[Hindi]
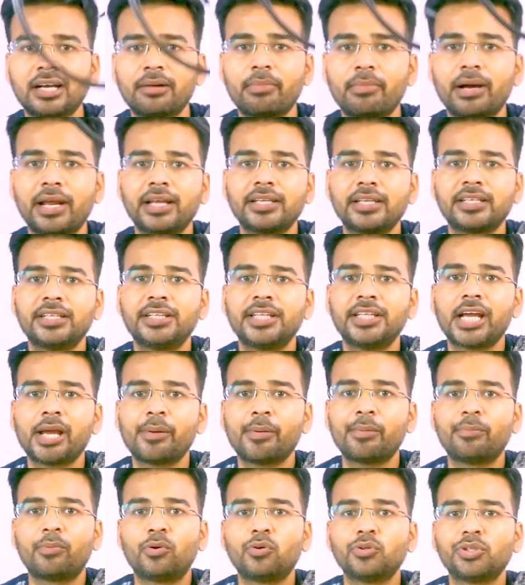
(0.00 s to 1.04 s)
हमारे जिंदगी
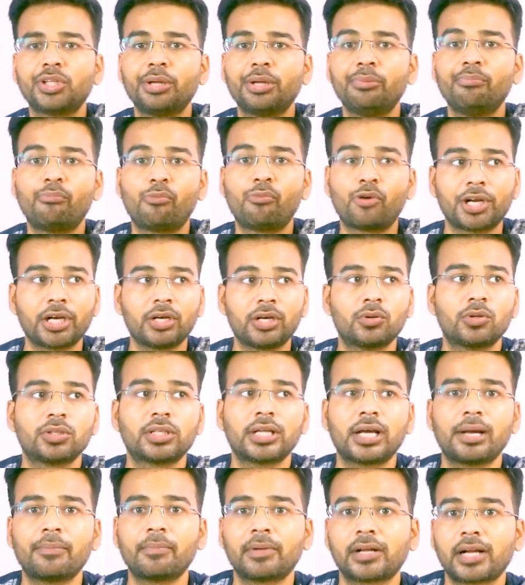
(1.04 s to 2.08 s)
में बहुत ही इंपॉर्टेंट
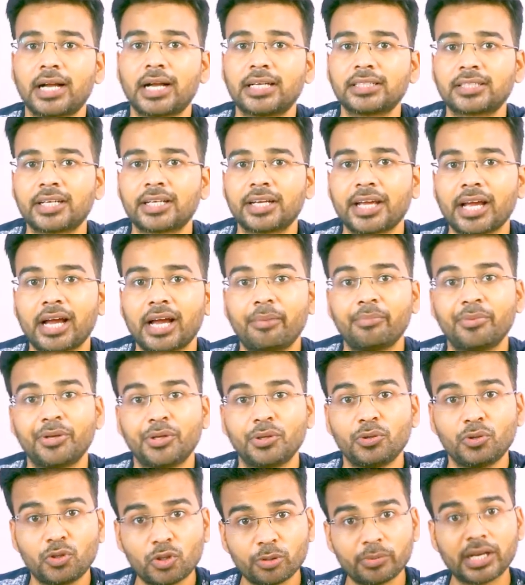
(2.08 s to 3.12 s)
होता है खास करके हम
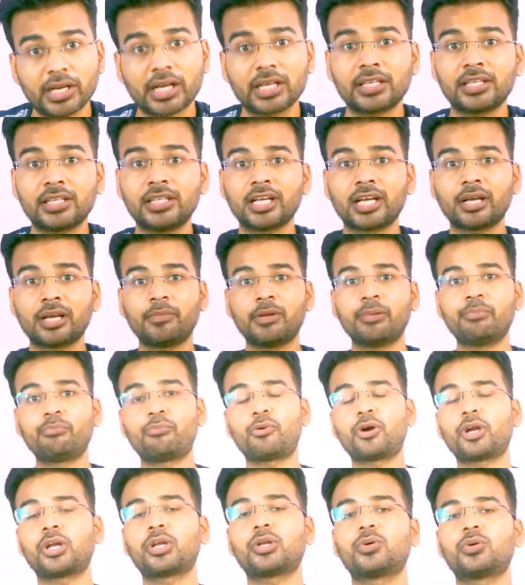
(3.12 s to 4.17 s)
यूट्यूबर की जिंदगी में
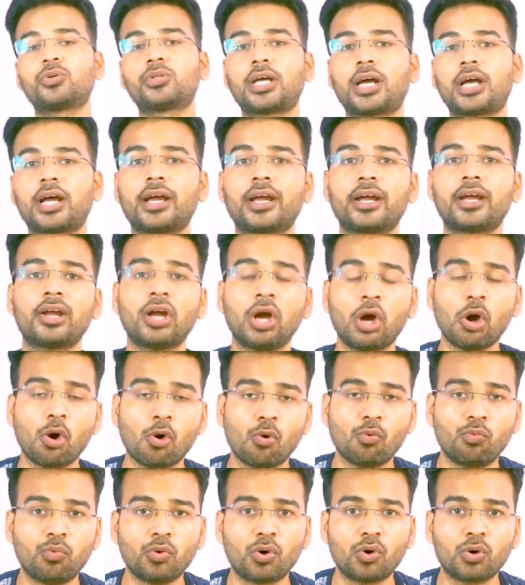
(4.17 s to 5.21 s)
इंपॉर्टेंट होता है
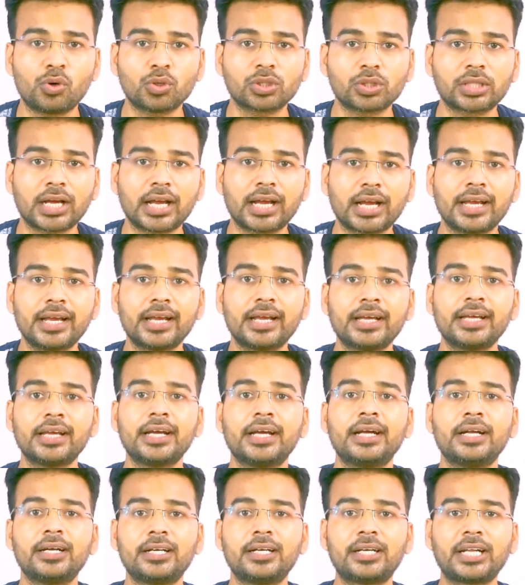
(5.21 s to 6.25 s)
वो होता है
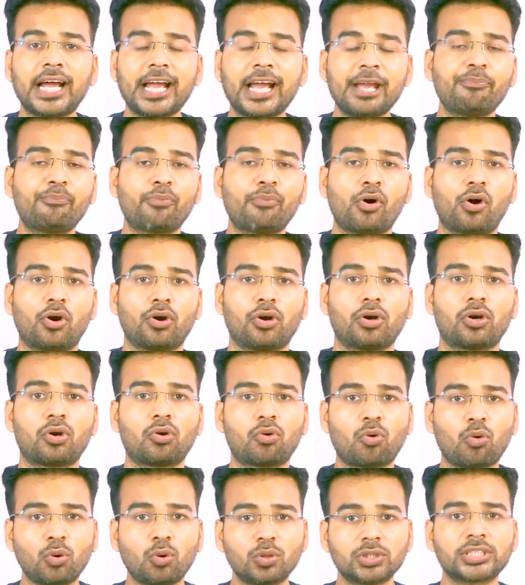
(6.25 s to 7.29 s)
ट्राईपॉड
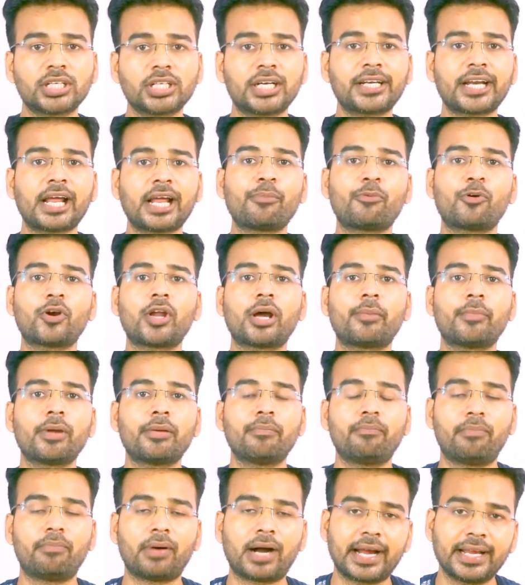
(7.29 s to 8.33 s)
कौन सा ट्राईपॉड
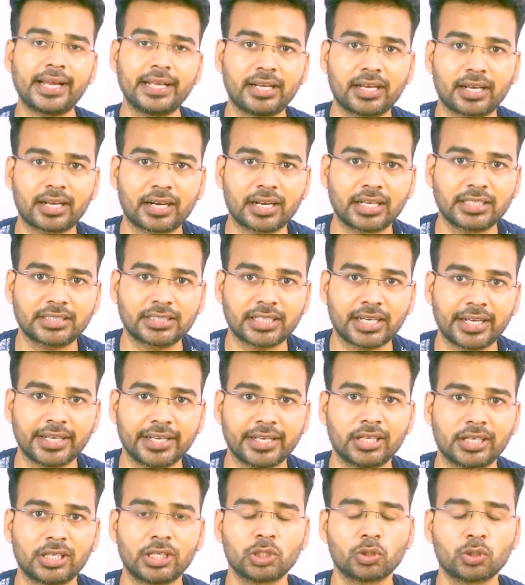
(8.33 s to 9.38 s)
हमें बाय करना
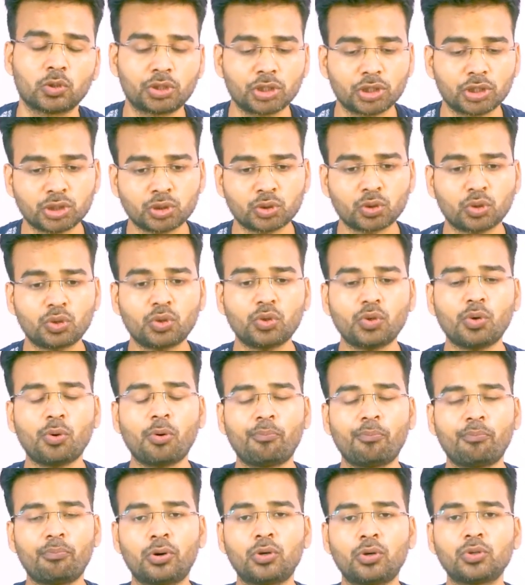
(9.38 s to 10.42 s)
चाहिए तो
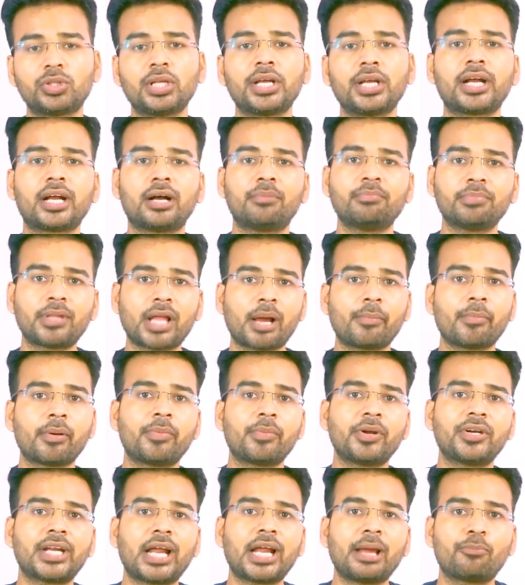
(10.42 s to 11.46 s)
दोस्तों बहुत ही कम दाम में
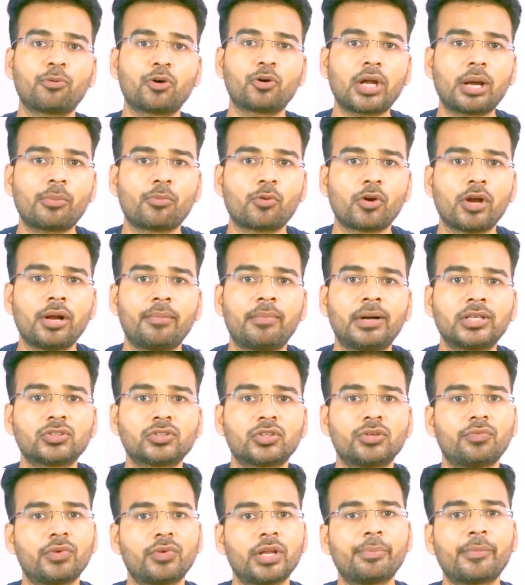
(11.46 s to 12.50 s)
भी ट्राईपॉड आपको
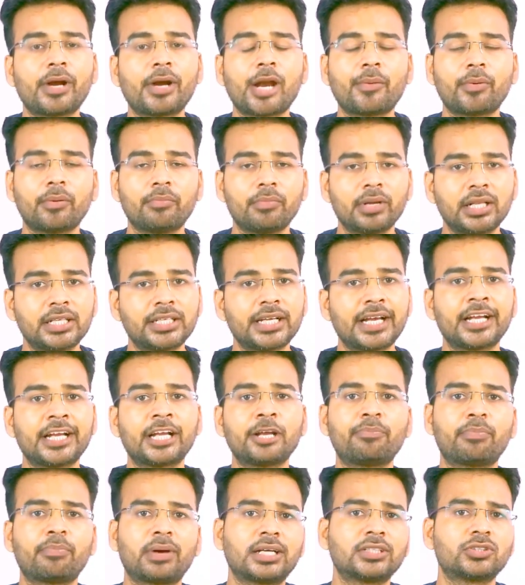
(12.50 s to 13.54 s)
अमेजोन फ्लिपकार्ट पे मिल
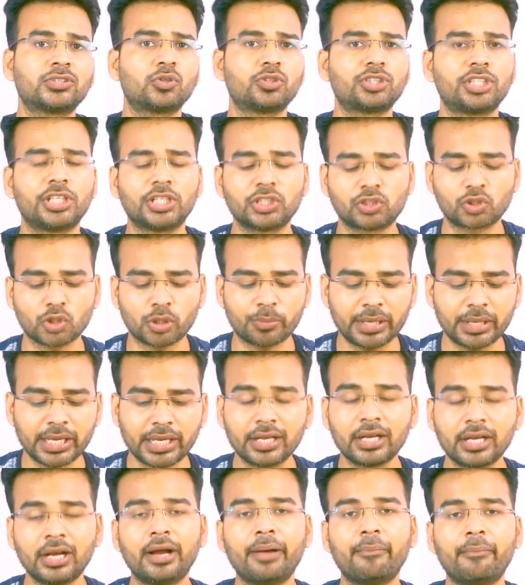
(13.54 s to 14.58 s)
जाएंगे 500 600 में
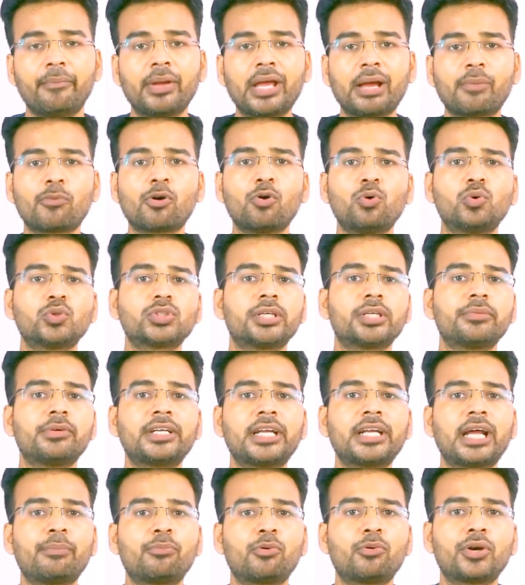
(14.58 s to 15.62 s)
मैं आपको वो सभी
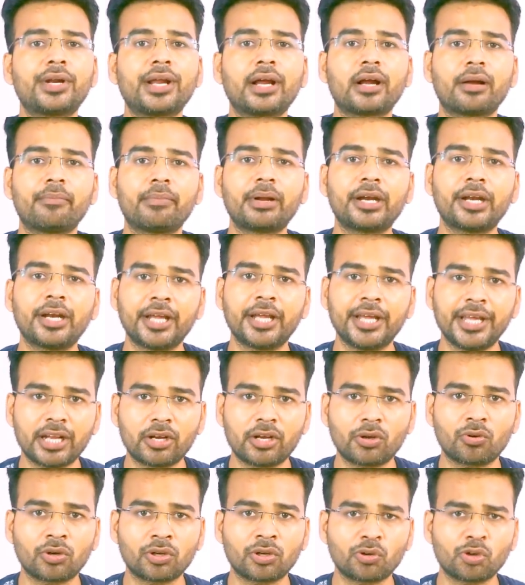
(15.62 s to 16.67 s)
ट्राईपॉड रेकमेंड नहीं
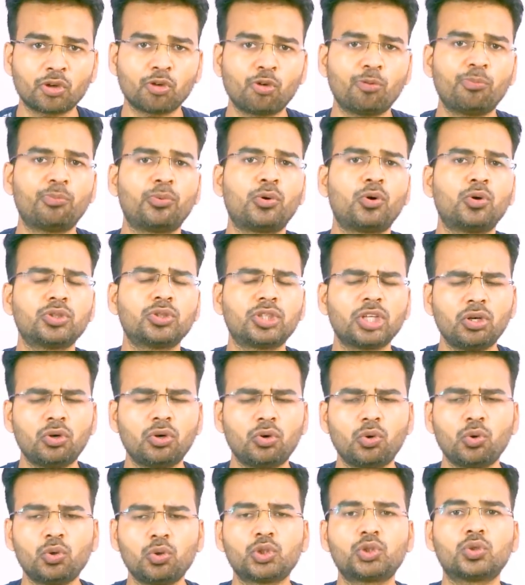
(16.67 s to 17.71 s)
करूँगा क्योंकि वो बहुत ही
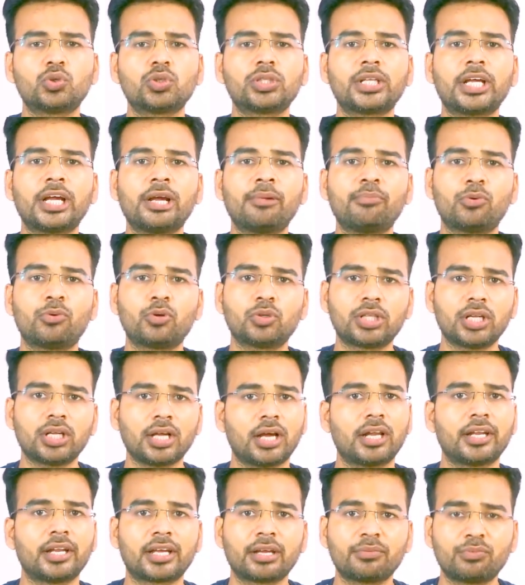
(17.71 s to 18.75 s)
लूज होते हैं बहुत ही
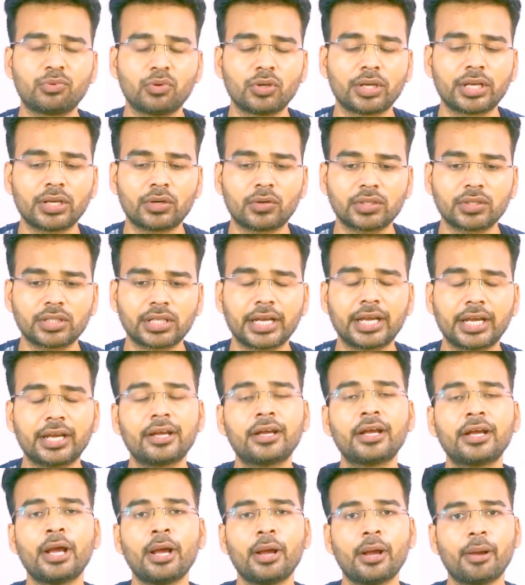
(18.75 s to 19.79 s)
हल्के फुल्के होते हैं
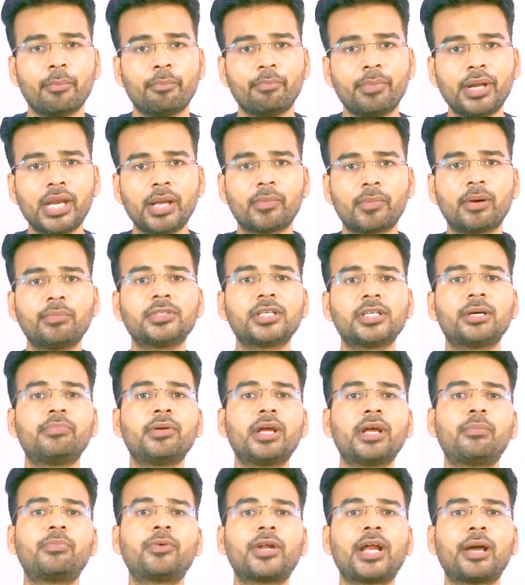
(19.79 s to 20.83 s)
मिनिमम जब
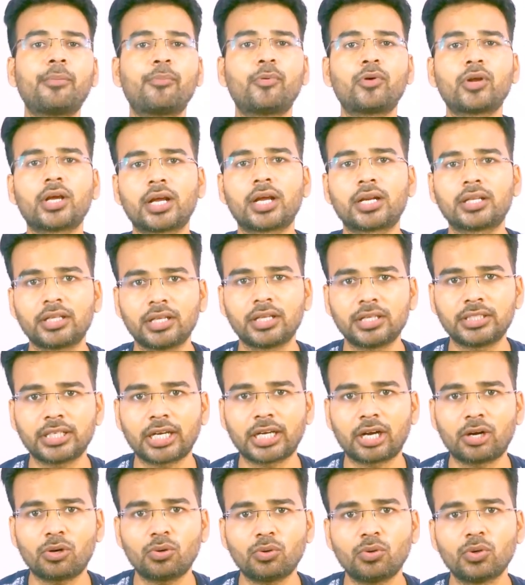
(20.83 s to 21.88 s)
भी आप ट्राईपॉड खरीदने
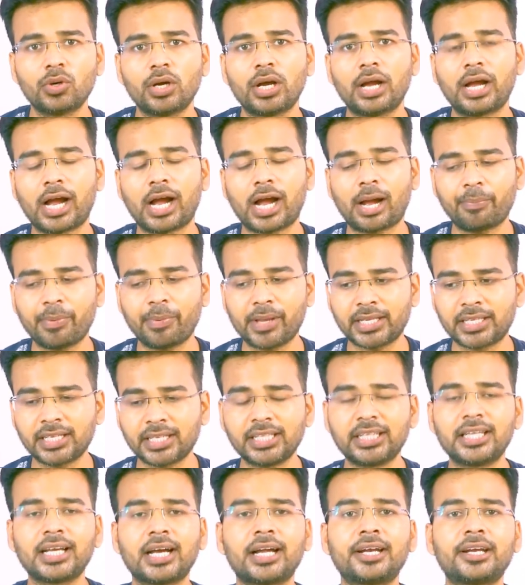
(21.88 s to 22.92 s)
जाओ आप एक
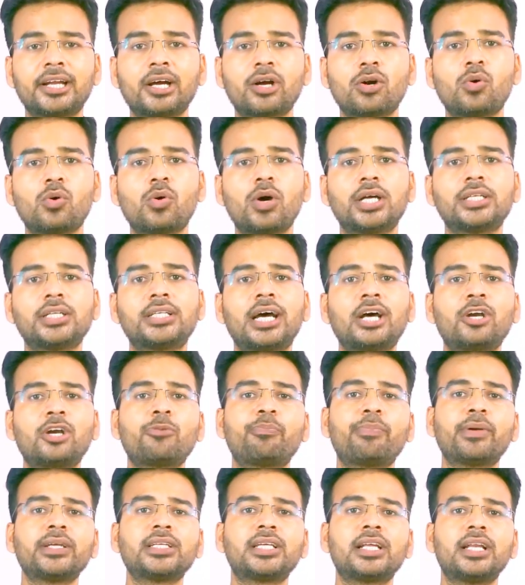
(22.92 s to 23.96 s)
चीज़ ध्यान रखो हज़ार
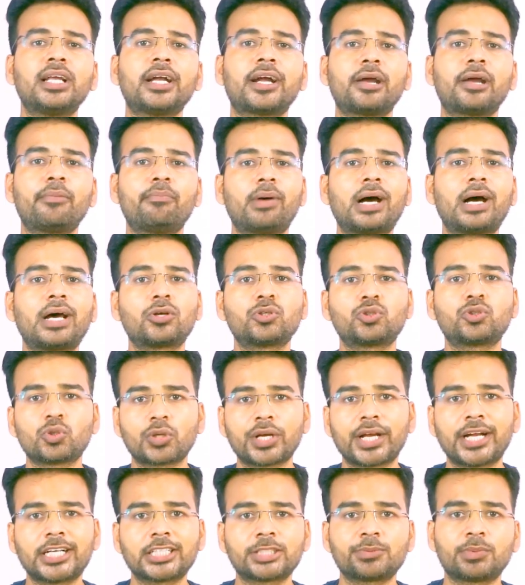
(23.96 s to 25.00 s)
रुपये से लेकर बारह
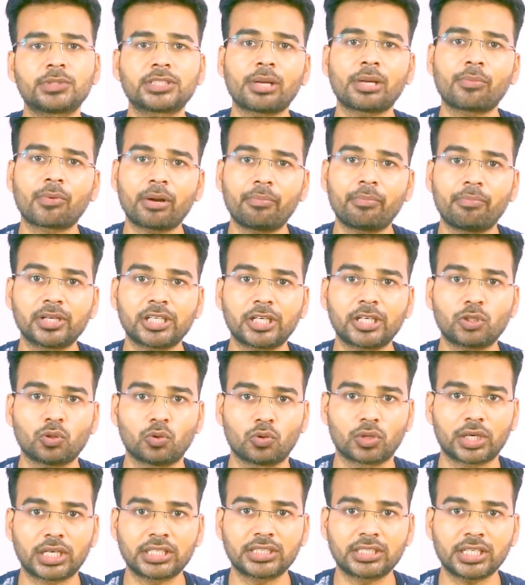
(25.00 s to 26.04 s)
के आसपास आपका बजट
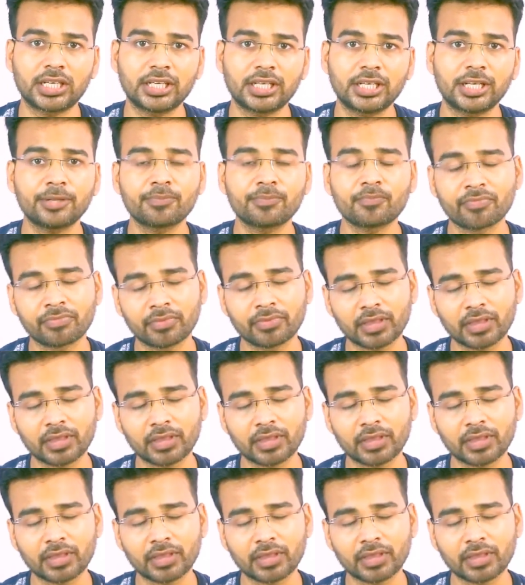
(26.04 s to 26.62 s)
होना चाहिए